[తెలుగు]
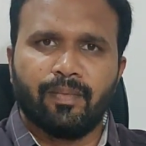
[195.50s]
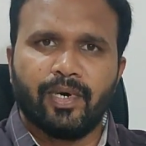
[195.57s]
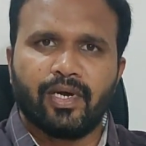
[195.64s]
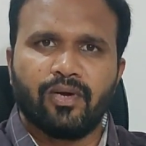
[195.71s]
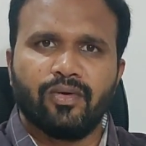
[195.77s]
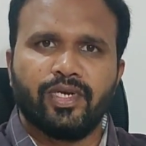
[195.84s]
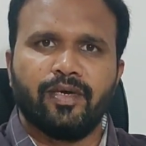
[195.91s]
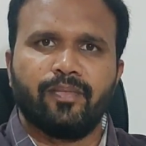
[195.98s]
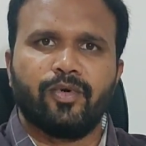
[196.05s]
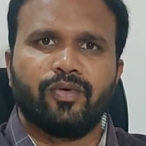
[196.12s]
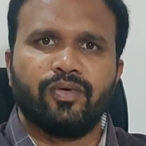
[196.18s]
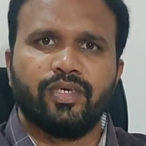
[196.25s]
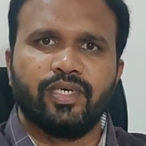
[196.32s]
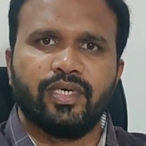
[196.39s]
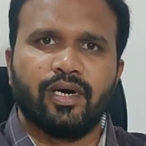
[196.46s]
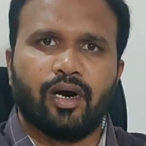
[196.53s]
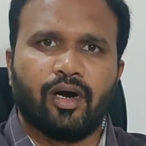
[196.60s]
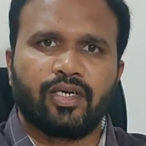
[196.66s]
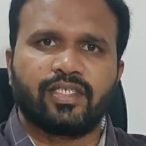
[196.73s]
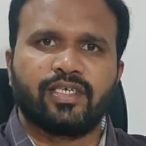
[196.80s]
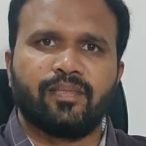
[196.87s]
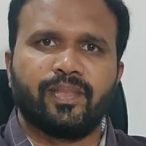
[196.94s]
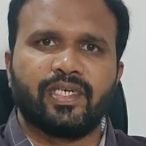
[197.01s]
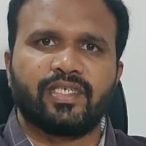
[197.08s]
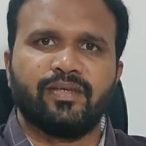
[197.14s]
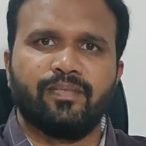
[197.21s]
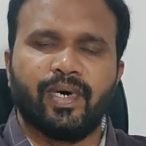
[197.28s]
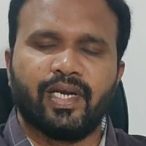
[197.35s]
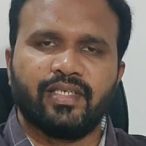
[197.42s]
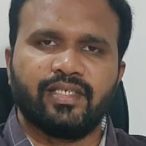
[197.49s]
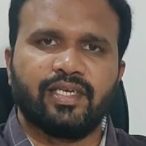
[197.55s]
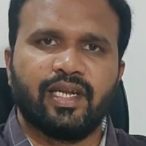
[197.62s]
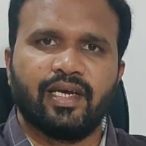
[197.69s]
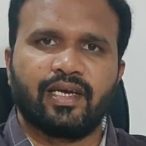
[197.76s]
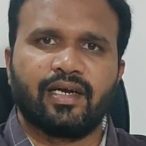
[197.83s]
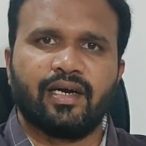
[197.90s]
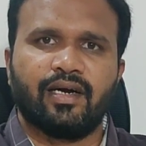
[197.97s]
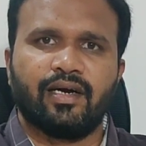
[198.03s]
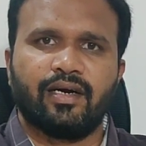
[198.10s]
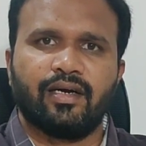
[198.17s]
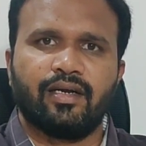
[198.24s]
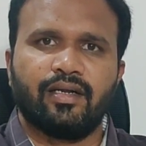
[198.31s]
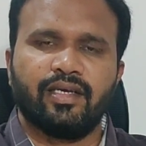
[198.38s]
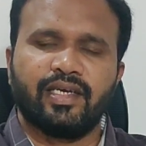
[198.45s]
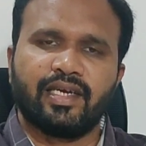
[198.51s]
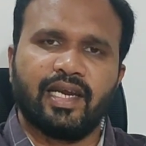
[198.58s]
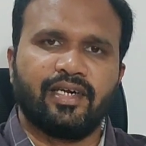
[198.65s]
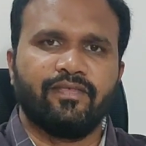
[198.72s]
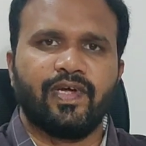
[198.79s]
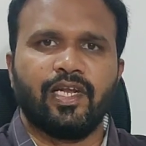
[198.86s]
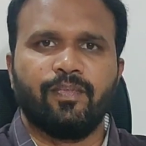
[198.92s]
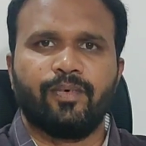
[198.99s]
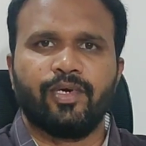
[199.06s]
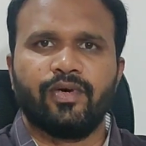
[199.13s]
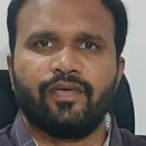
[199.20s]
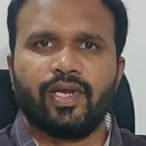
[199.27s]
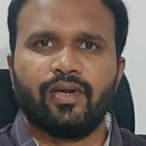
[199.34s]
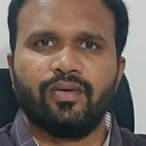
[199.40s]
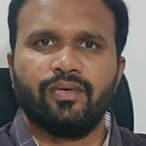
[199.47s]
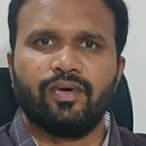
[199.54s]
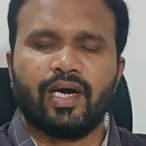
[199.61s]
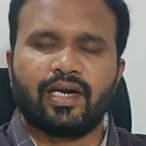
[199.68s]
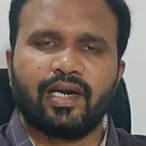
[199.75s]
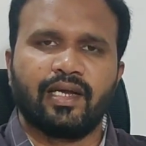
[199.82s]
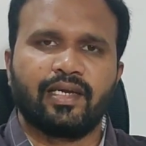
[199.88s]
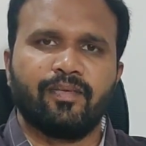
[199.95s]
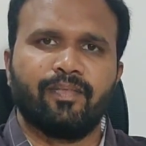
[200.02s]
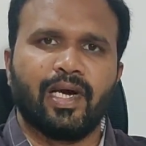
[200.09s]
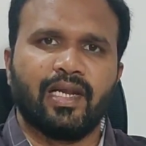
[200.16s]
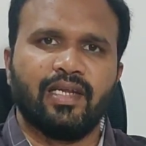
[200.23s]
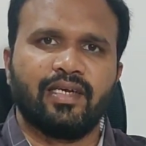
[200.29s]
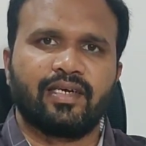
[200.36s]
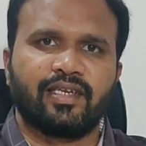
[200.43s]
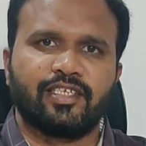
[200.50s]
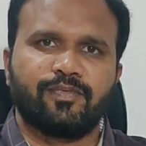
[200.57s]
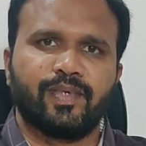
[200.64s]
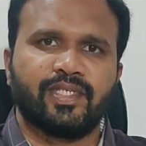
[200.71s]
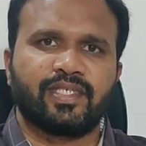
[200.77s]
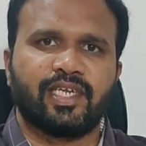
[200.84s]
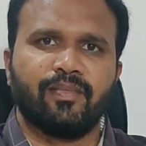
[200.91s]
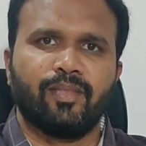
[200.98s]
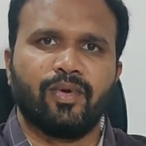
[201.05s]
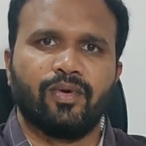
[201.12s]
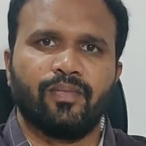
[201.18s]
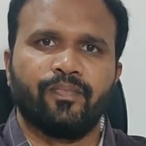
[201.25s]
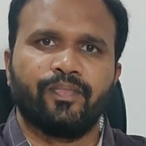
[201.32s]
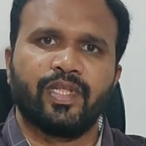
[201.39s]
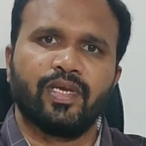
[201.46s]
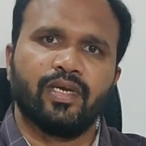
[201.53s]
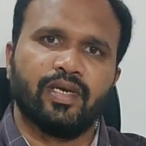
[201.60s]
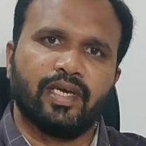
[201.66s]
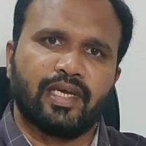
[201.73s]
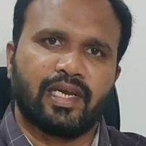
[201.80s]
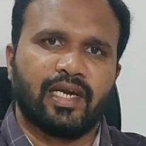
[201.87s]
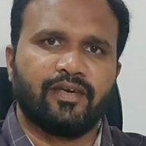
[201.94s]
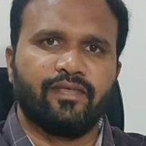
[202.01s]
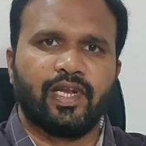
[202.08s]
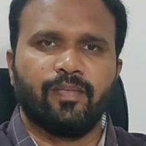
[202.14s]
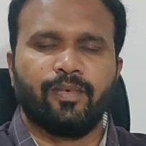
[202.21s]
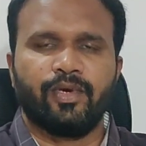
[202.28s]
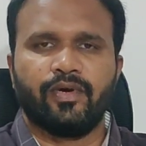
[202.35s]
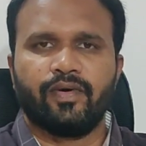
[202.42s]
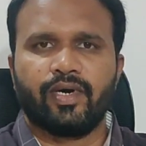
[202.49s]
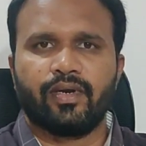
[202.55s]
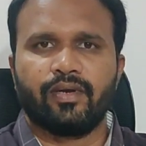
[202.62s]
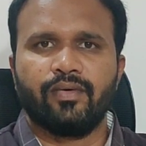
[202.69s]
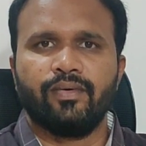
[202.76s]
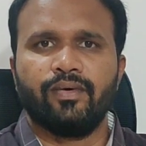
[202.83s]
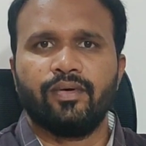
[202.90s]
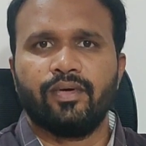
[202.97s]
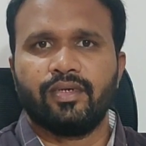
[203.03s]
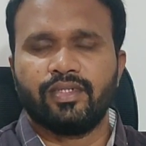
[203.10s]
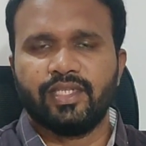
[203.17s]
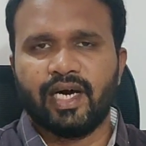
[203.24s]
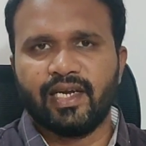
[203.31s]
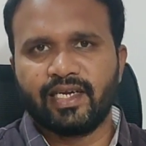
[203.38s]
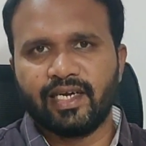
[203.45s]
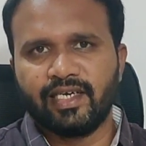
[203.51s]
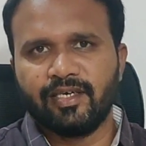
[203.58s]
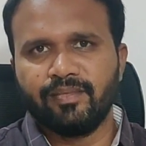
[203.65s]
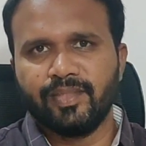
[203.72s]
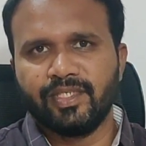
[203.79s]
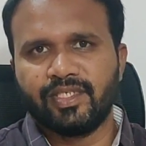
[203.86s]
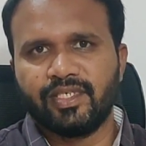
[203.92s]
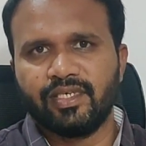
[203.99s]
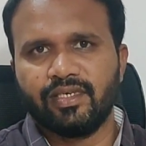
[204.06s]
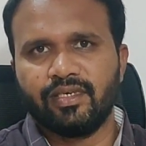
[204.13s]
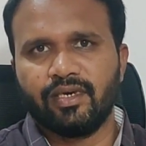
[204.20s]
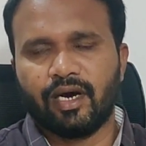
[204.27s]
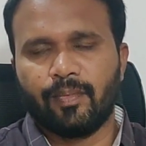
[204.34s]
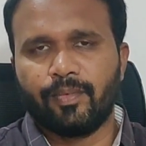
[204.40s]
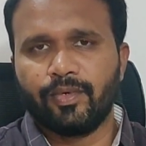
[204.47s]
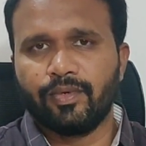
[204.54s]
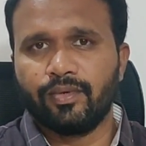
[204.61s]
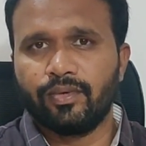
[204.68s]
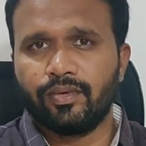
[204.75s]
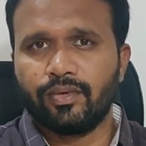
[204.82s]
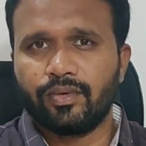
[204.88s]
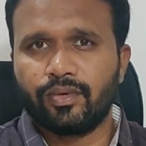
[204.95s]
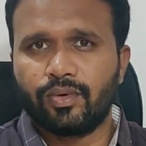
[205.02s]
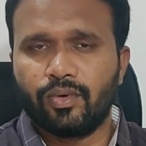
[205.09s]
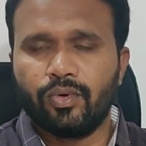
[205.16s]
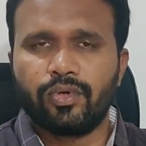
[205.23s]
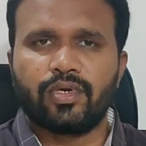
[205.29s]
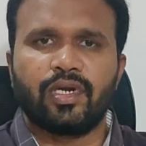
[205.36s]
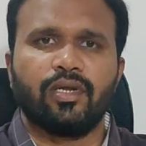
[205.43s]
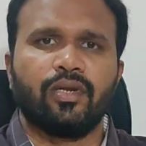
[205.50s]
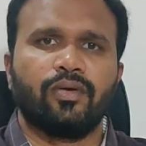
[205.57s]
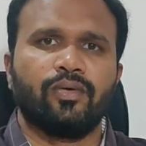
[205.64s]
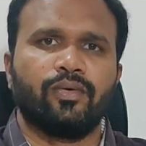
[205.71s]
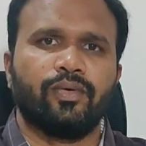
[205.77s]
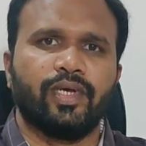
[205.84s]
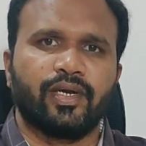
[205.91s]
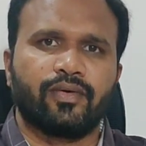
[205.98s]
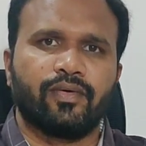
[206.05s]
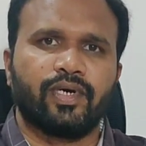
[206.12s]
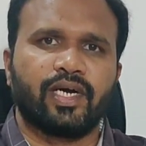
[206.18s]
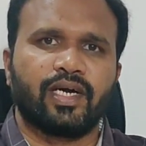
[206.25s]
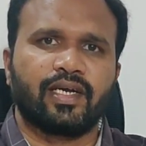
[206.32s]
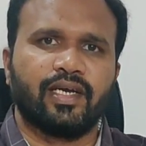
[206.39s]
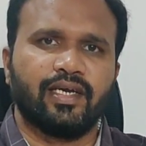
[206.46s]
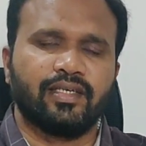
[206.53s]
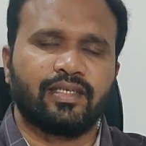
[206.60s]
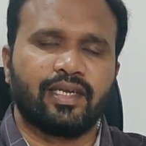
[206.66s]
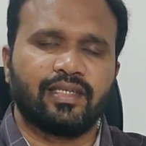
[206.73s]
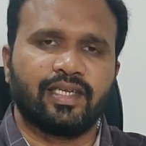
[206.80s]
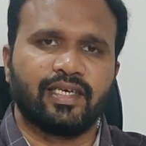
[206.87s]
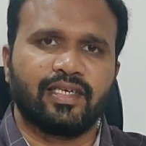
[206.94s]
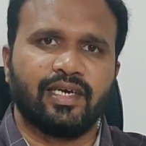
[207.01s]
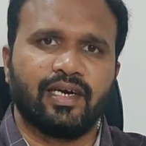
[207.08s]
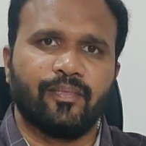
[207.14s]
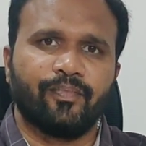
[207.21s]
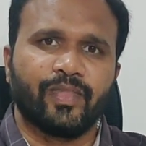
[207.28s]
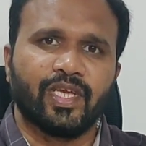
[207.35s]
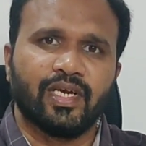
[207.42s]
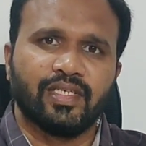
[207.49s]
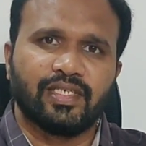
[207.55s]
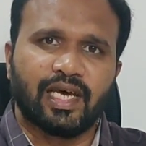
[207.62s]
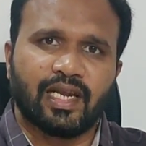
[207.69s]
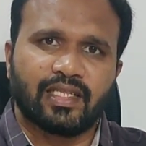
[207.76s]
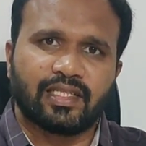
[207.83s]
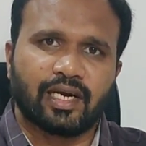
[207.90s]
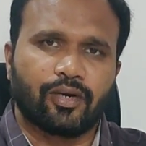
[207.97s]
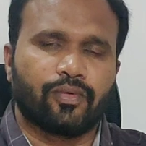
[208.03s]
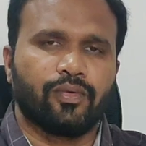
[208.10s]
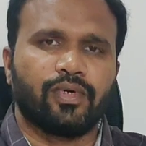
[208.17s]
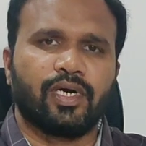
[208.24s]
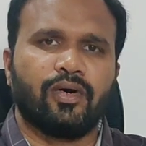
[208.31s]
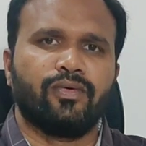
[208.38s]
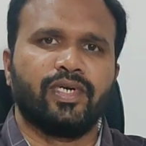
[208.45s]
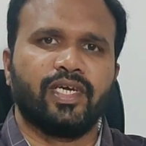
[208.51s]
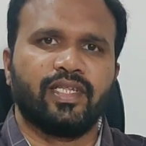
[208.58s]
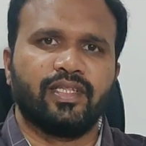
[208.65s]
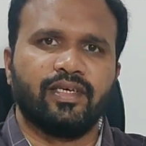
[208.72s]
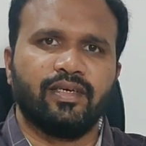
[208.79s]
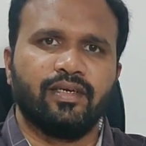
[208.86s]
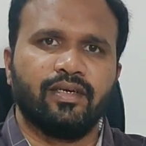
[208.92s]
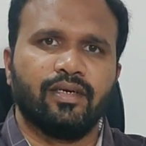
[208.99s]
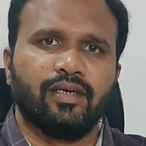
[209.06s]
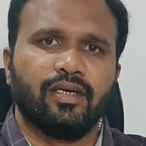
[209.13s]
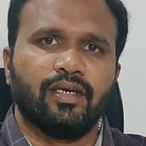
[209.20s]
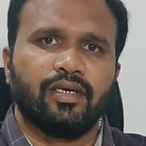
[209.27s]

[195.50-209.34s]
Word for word: సమ్మర్లోనేమో ఈ హాట్ సమ్మర్స్ని భరించలేక ఇంగ్లాండ్ వెళ్ళిపోయేవాళ్ళు అట్లాగే మళ్ళీ క్రిస్మస్ టైంలో ఇంగ్లాండ్ వెళ్ళిపోయేవాళ్ళు దానికంటే మించి అప్పుడు కోర్టులలో ఎక్కువగా కేసుల సంఖ్య చాలా తక్కువగా ఉండేది